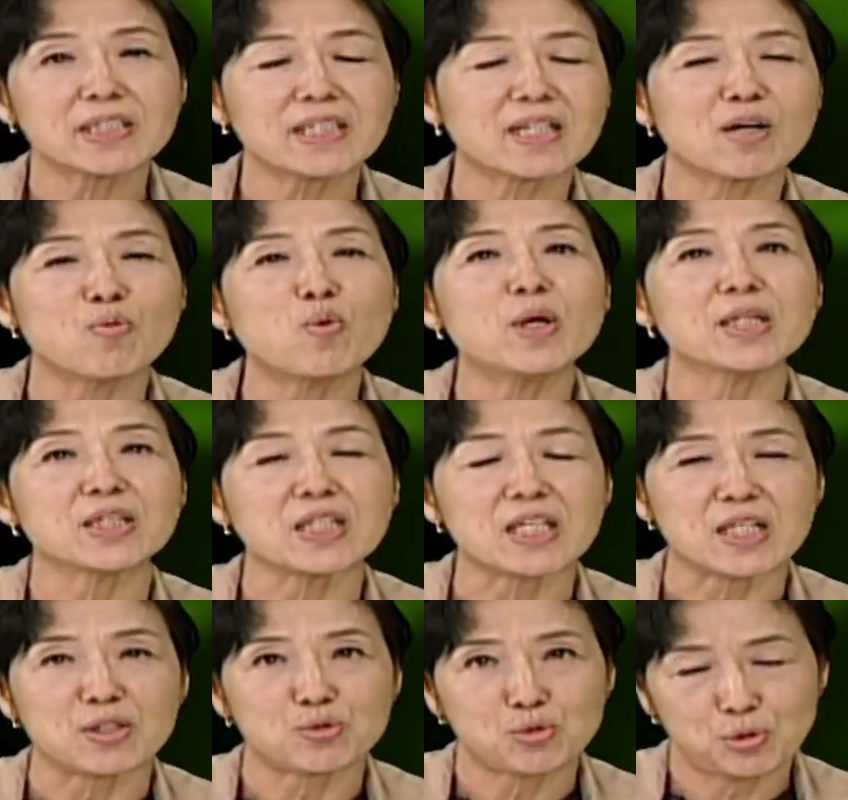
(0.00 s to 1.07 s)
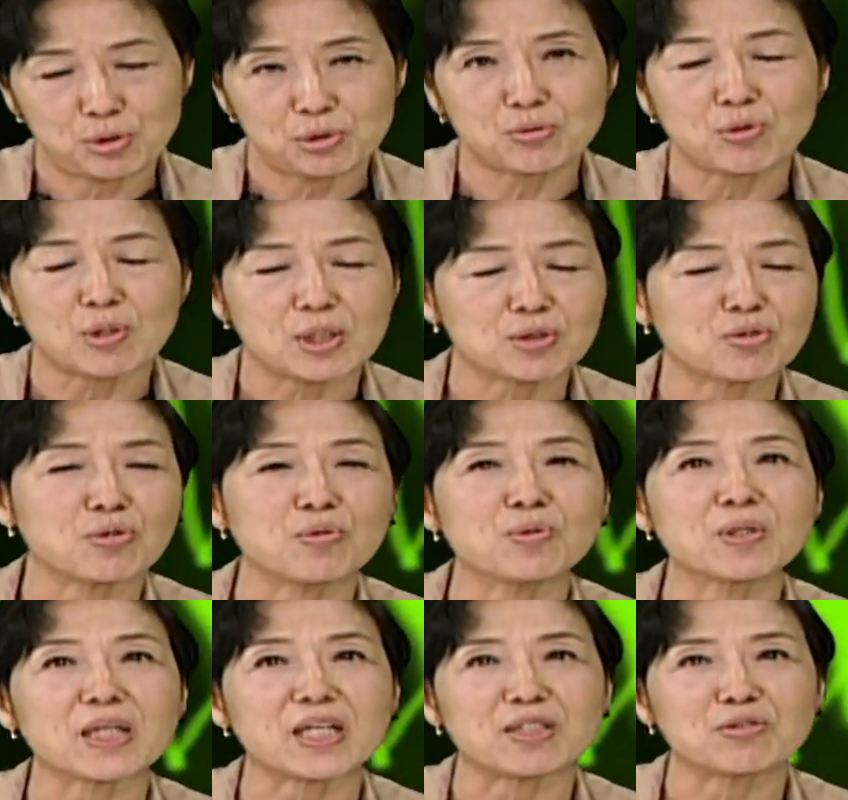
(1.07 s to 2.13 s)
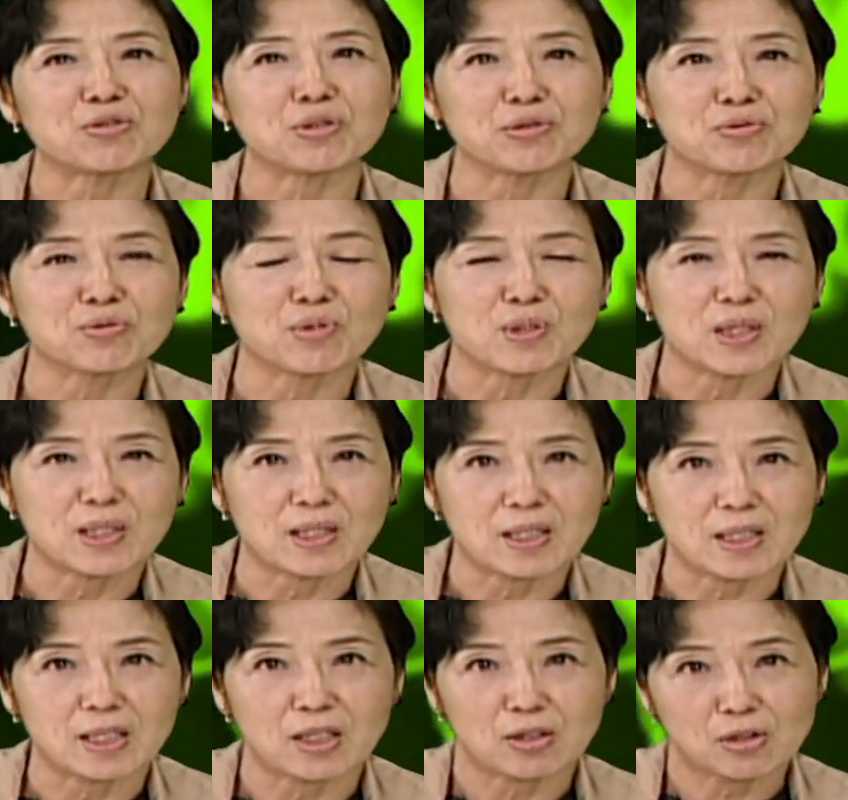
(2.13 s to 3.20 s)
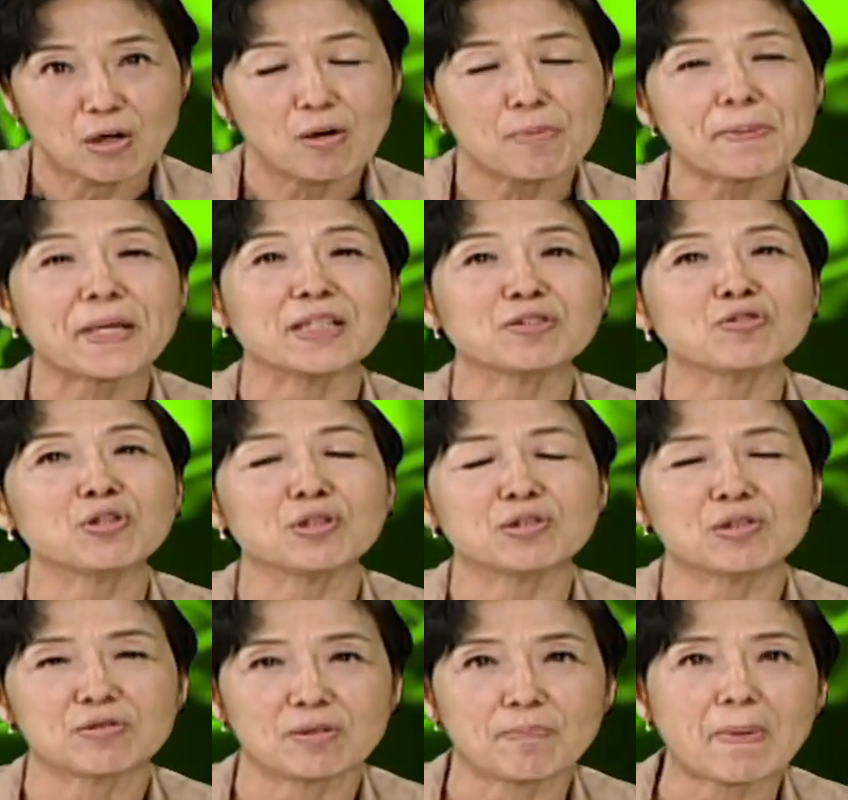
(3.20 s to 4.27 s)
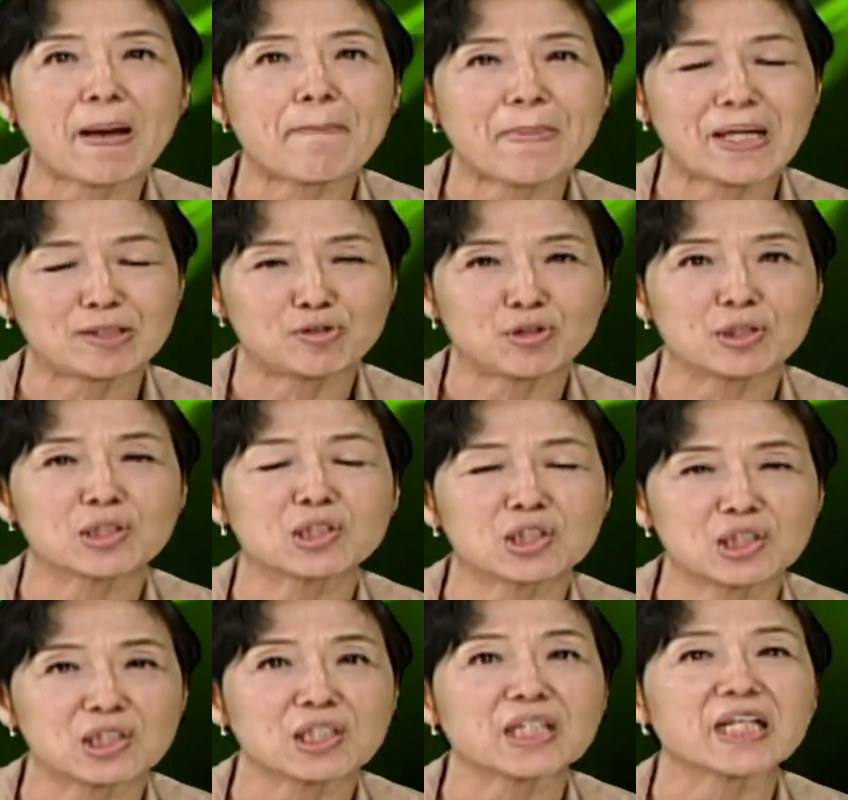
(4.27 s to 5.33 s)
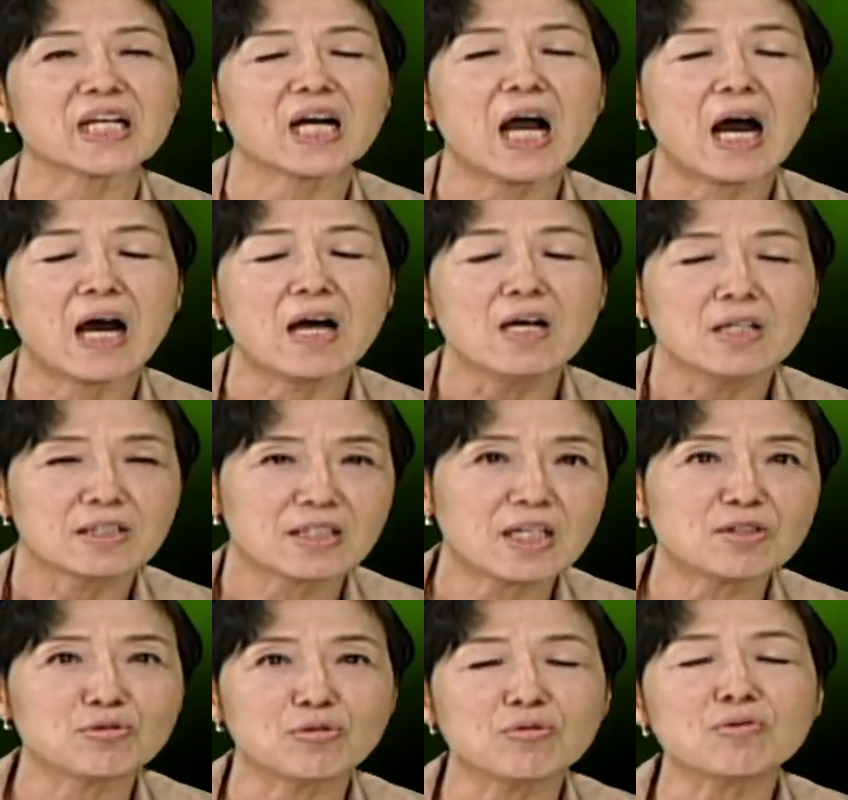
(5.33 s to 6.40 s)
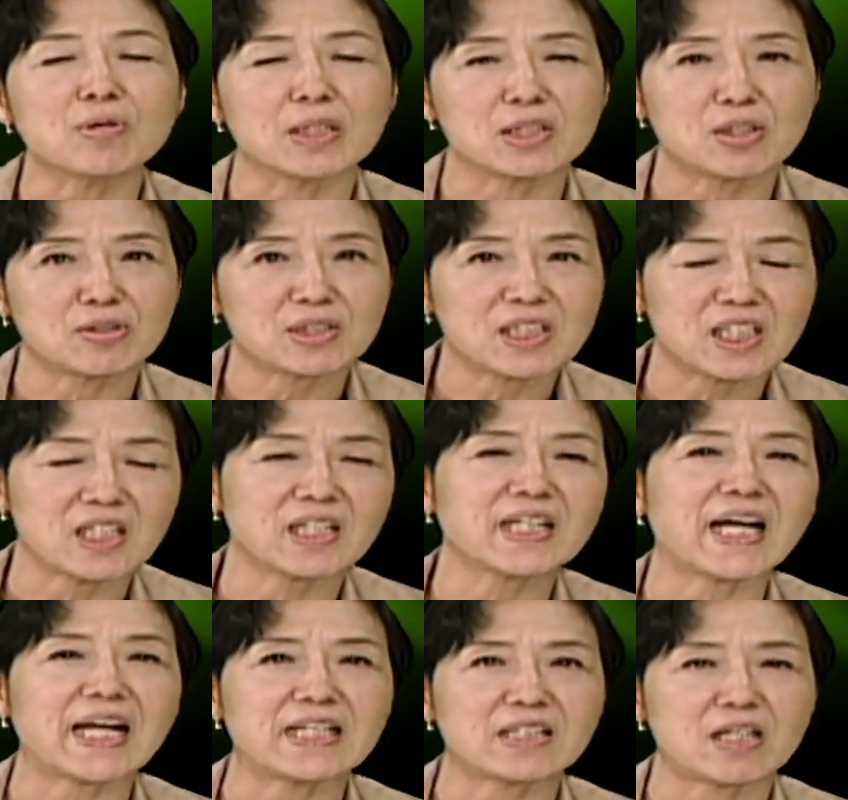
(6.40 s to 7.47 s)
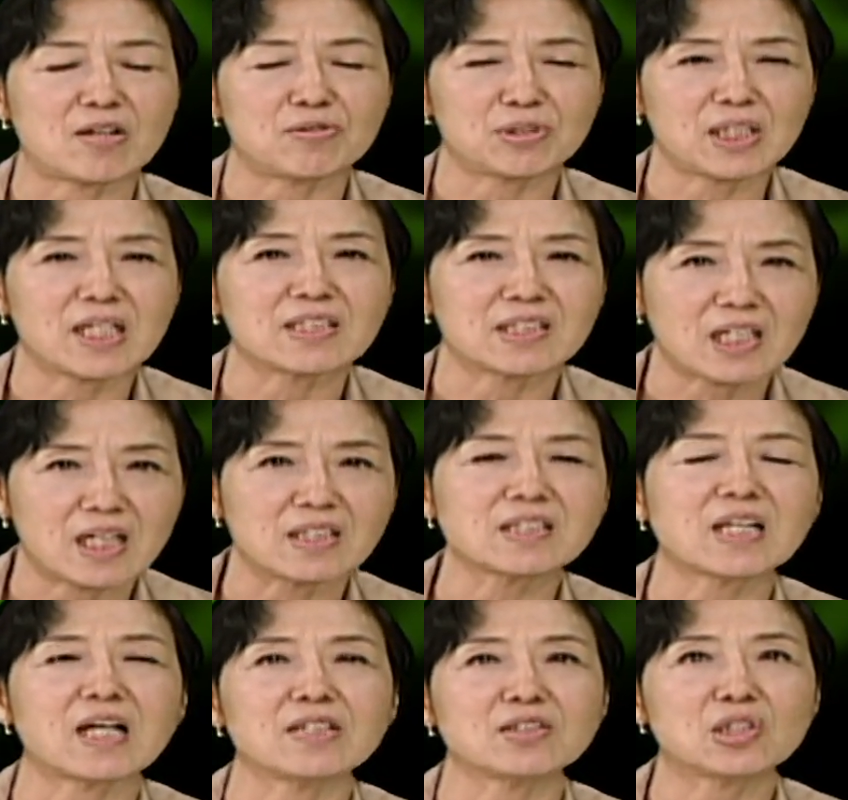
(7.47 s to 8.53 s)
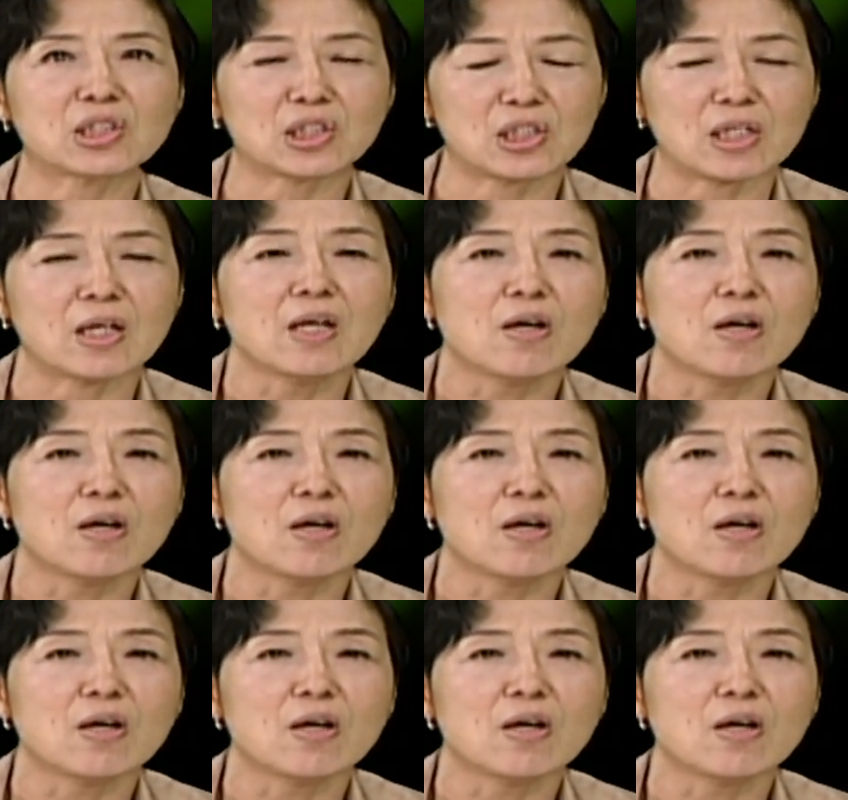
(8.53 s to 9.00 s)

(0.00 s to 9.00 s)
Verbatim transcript: 这个问题去做处理，去做 coping，去慢慢去适应，哈，那如果就情感导向，常常是